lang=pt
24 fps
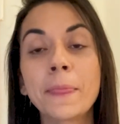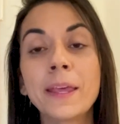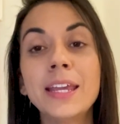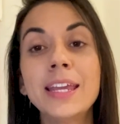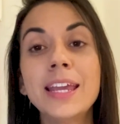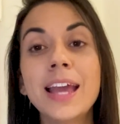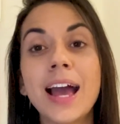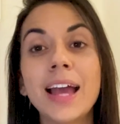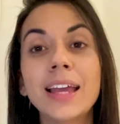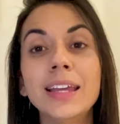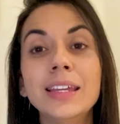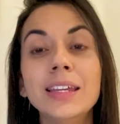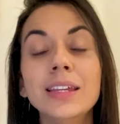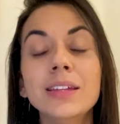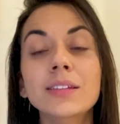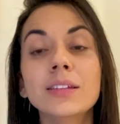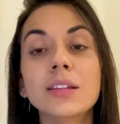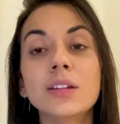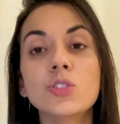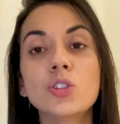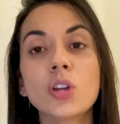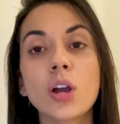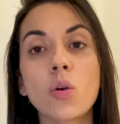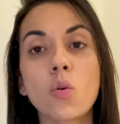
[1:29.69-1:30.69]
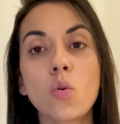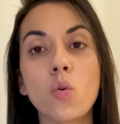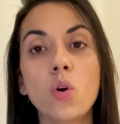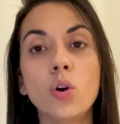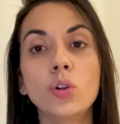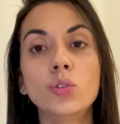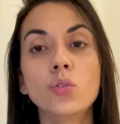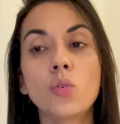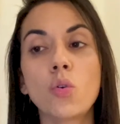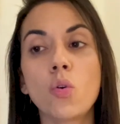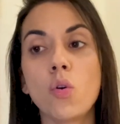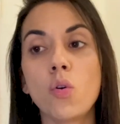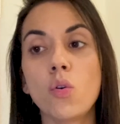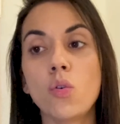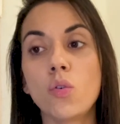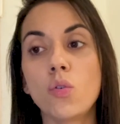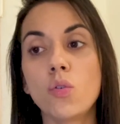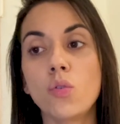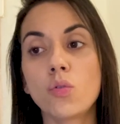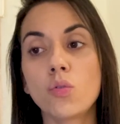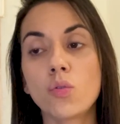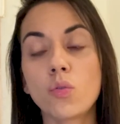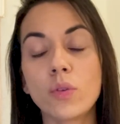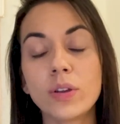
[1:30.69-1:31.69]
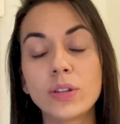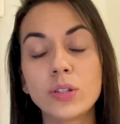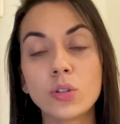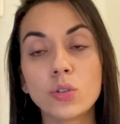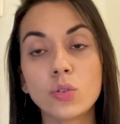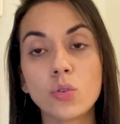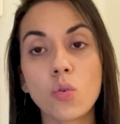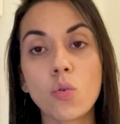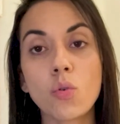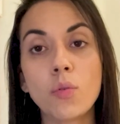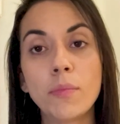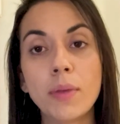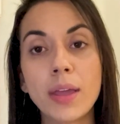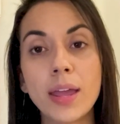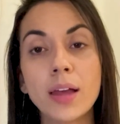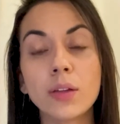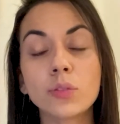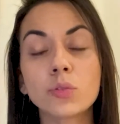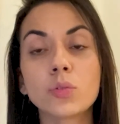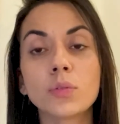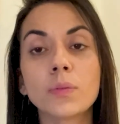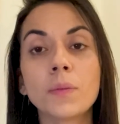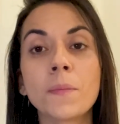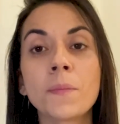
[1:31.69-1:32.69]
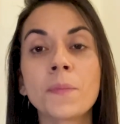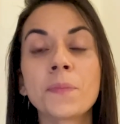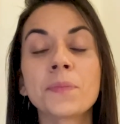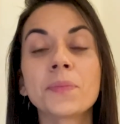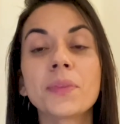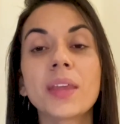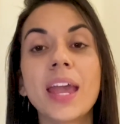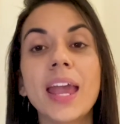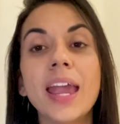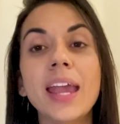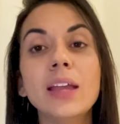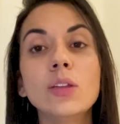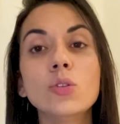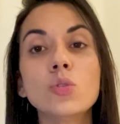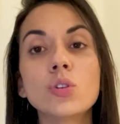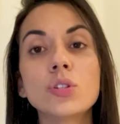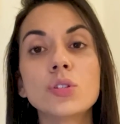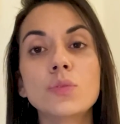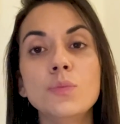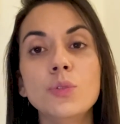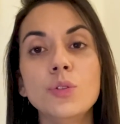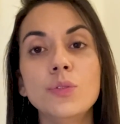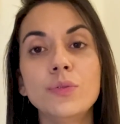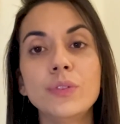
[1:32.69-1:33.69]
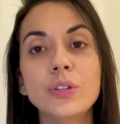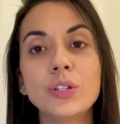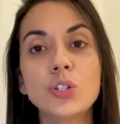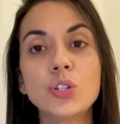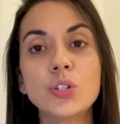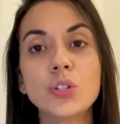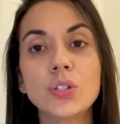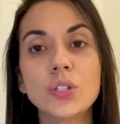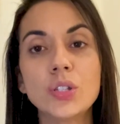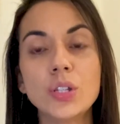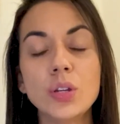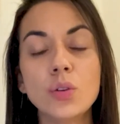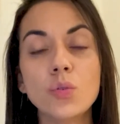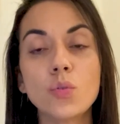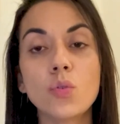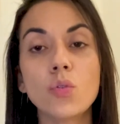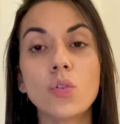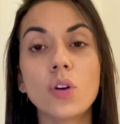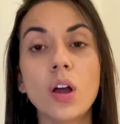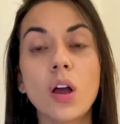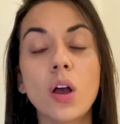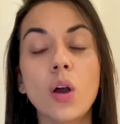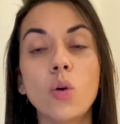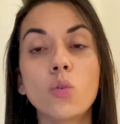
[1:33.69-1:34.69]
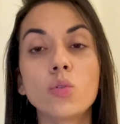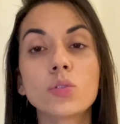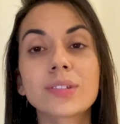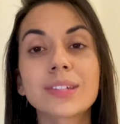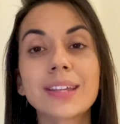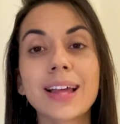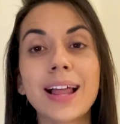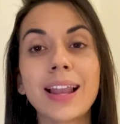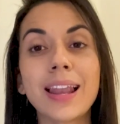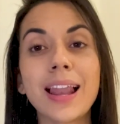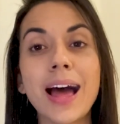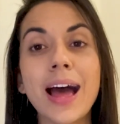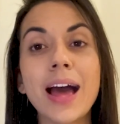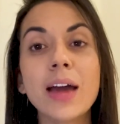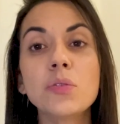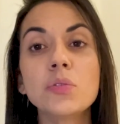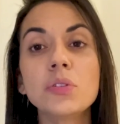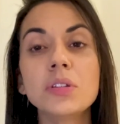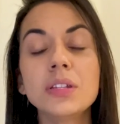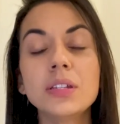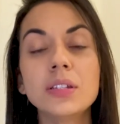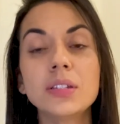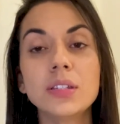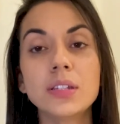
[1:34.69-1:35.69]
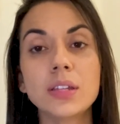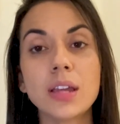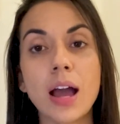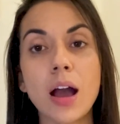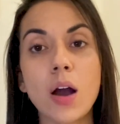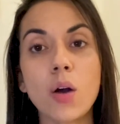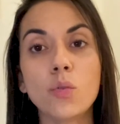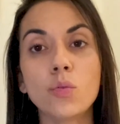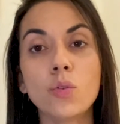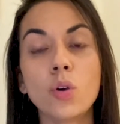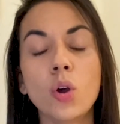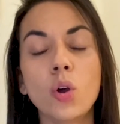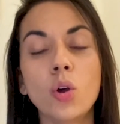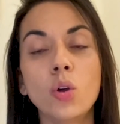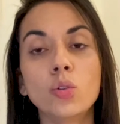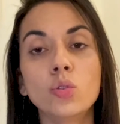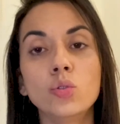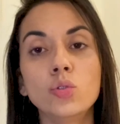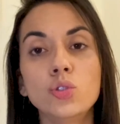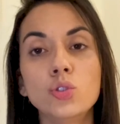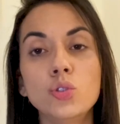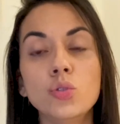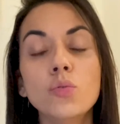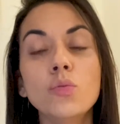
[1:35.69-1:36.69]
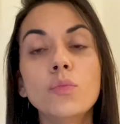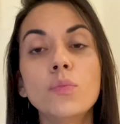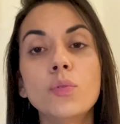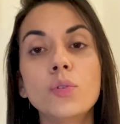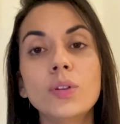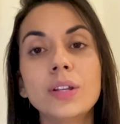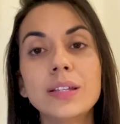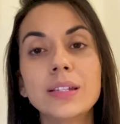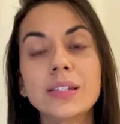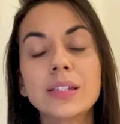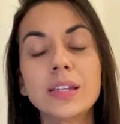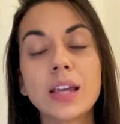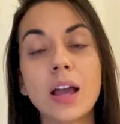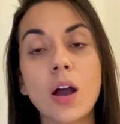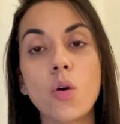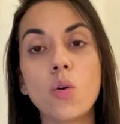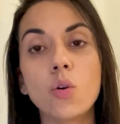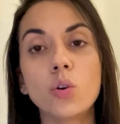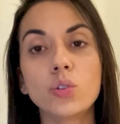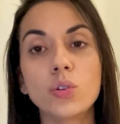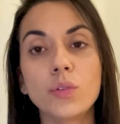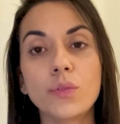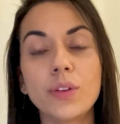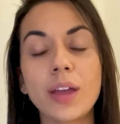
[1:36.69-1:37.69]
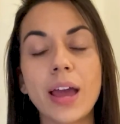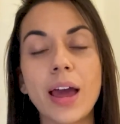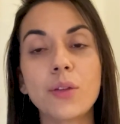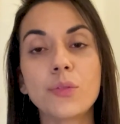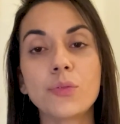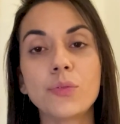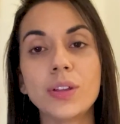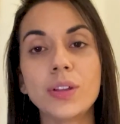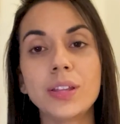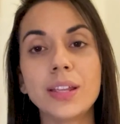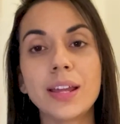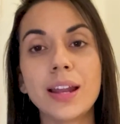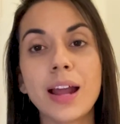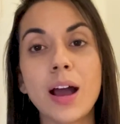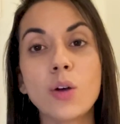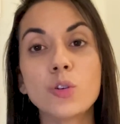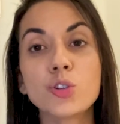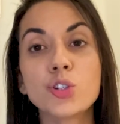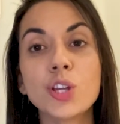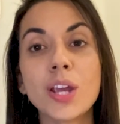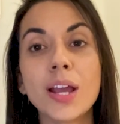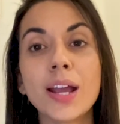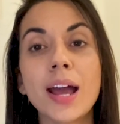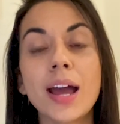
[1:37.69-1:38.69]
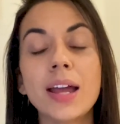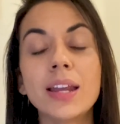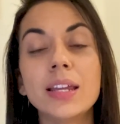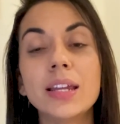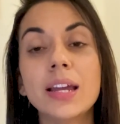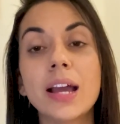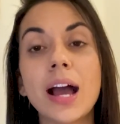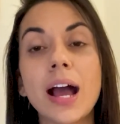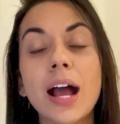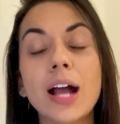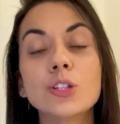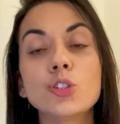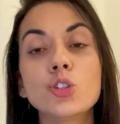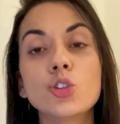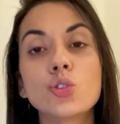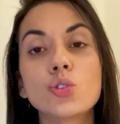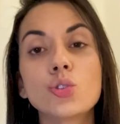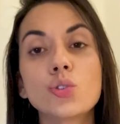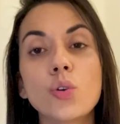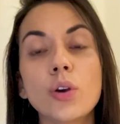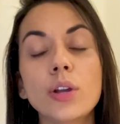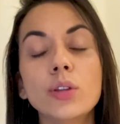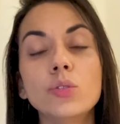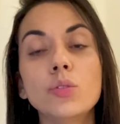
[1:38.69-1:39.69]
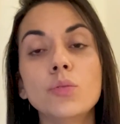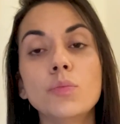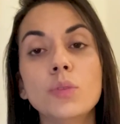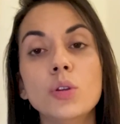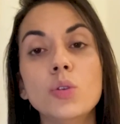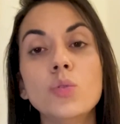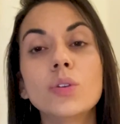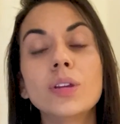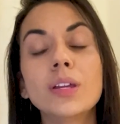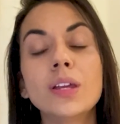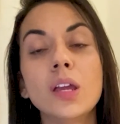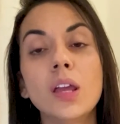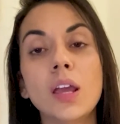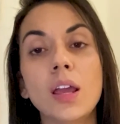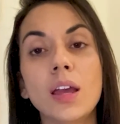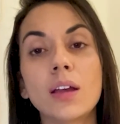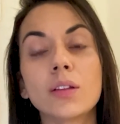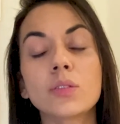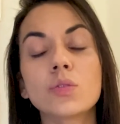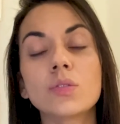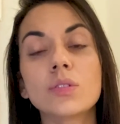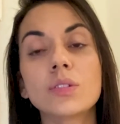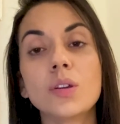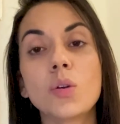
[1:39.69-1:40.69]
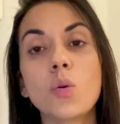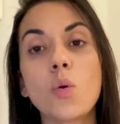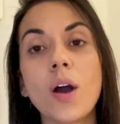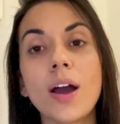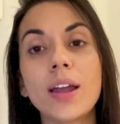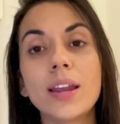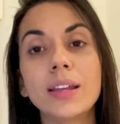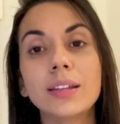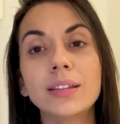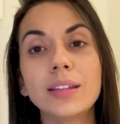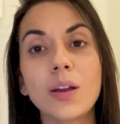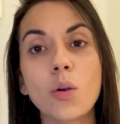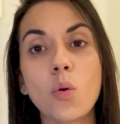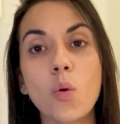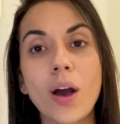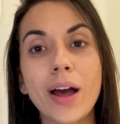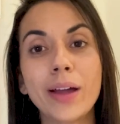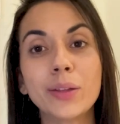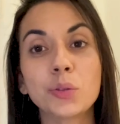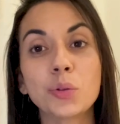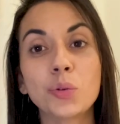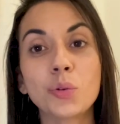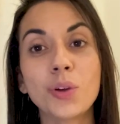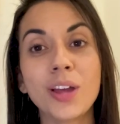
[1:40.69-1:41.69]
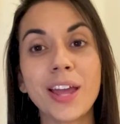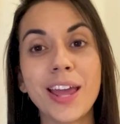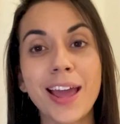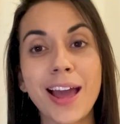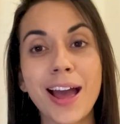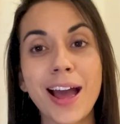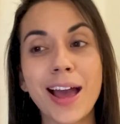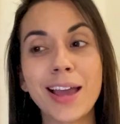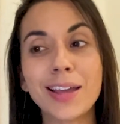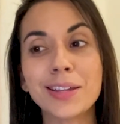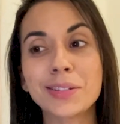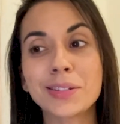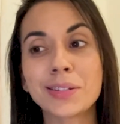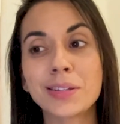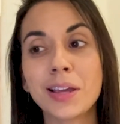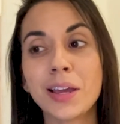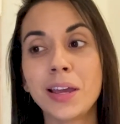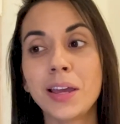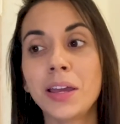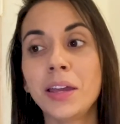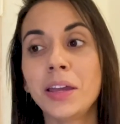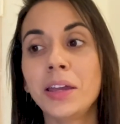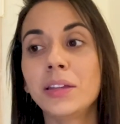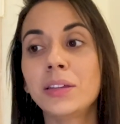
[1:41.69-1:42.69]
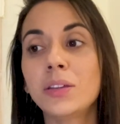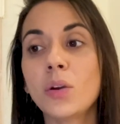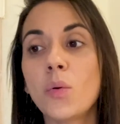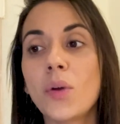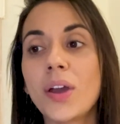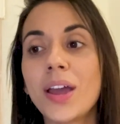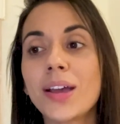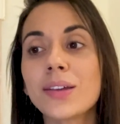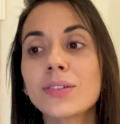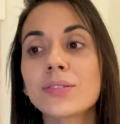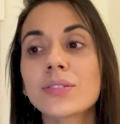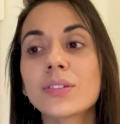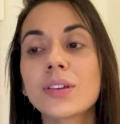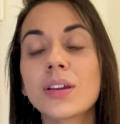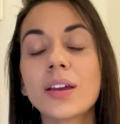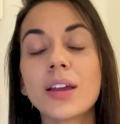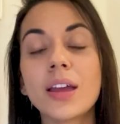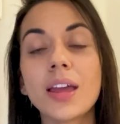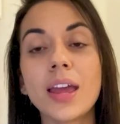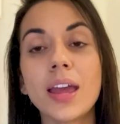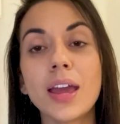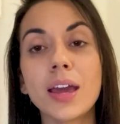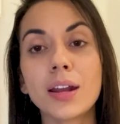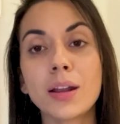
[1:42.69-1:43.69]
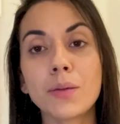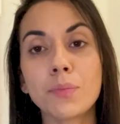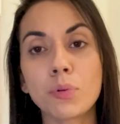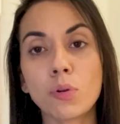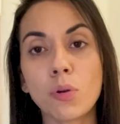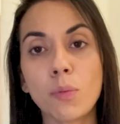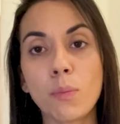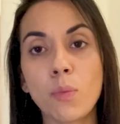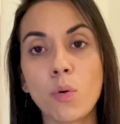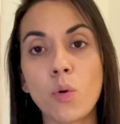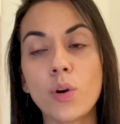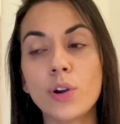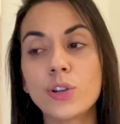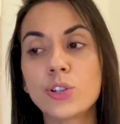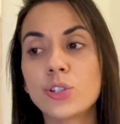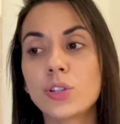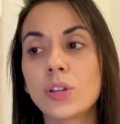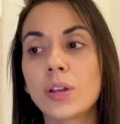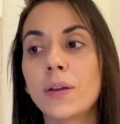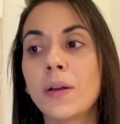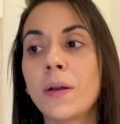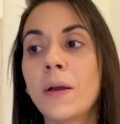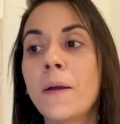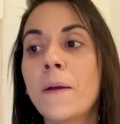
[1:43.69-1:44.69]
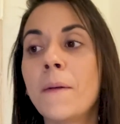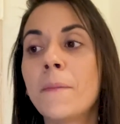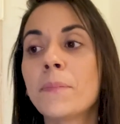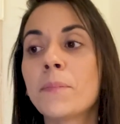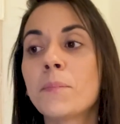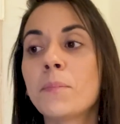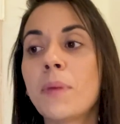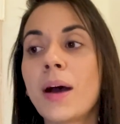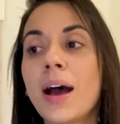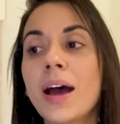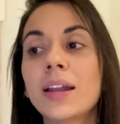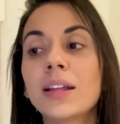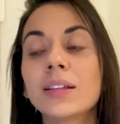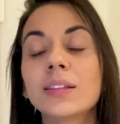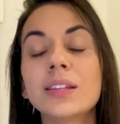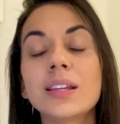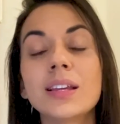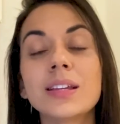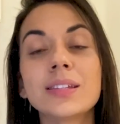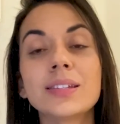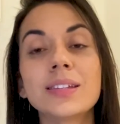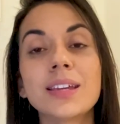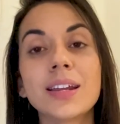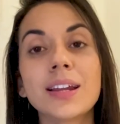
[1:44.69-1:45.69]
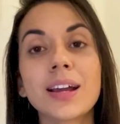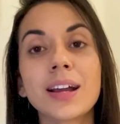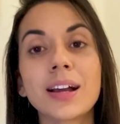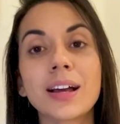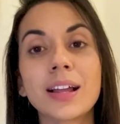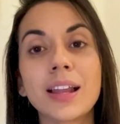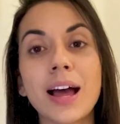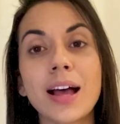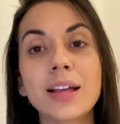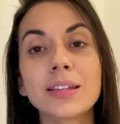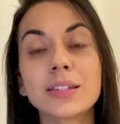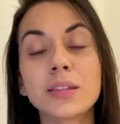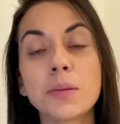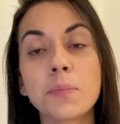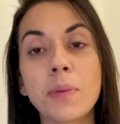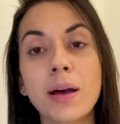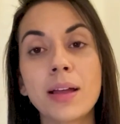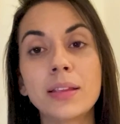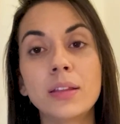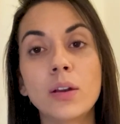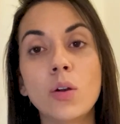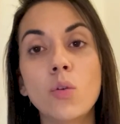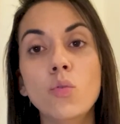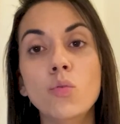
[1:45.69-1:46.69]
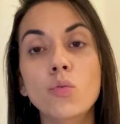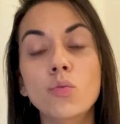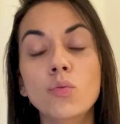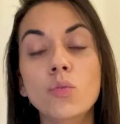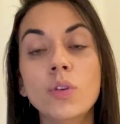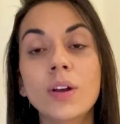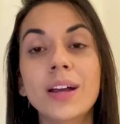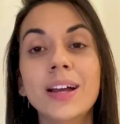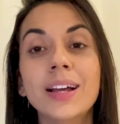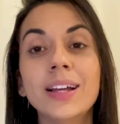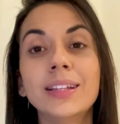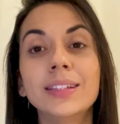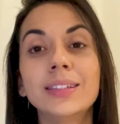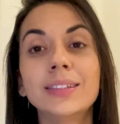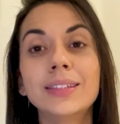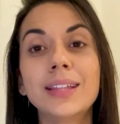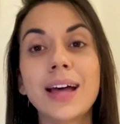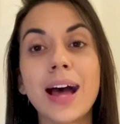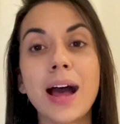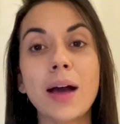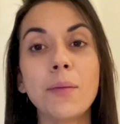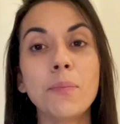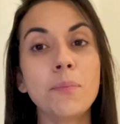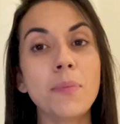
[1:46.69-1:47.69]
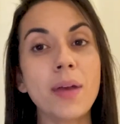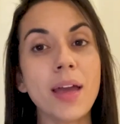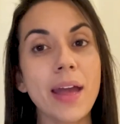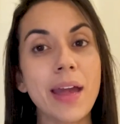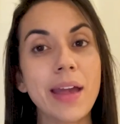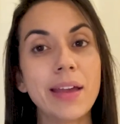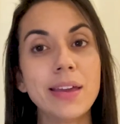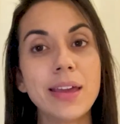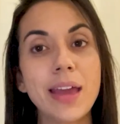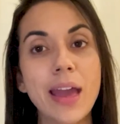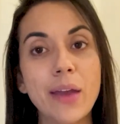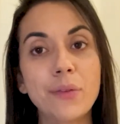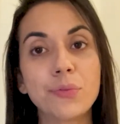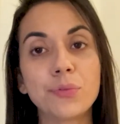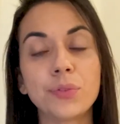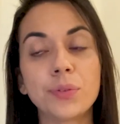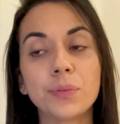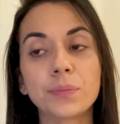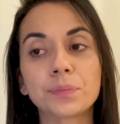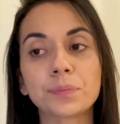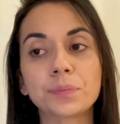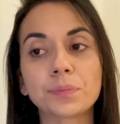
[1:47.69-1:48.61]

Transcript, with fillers: E ainda, de acordo com, com esse documento, em 2025, o salário inicial de um policial rodoviário federal chegaria a R$ 18.544. Então, essa era a proposta para a terceira classe padrão 1 da PRF.